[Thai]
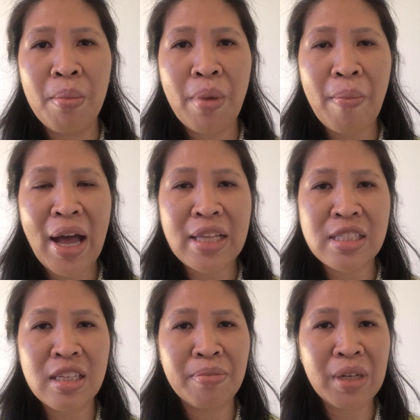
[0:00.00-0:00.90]
ประมาณ
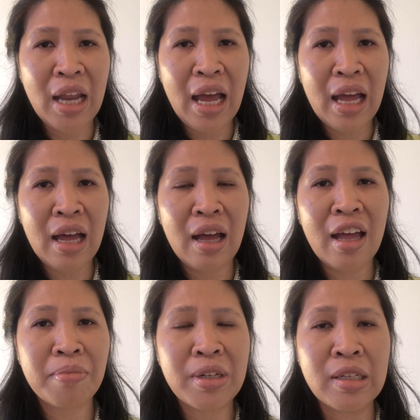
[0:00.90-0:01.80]
สี่หมื่นห้าพัน
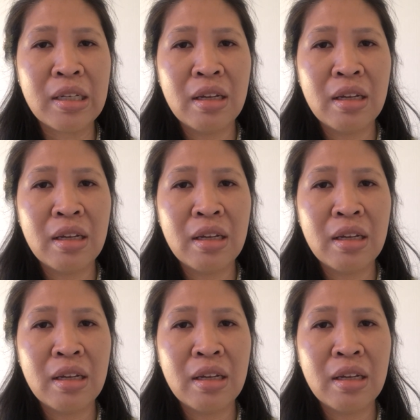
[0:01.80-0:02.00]
ห้าหมื่น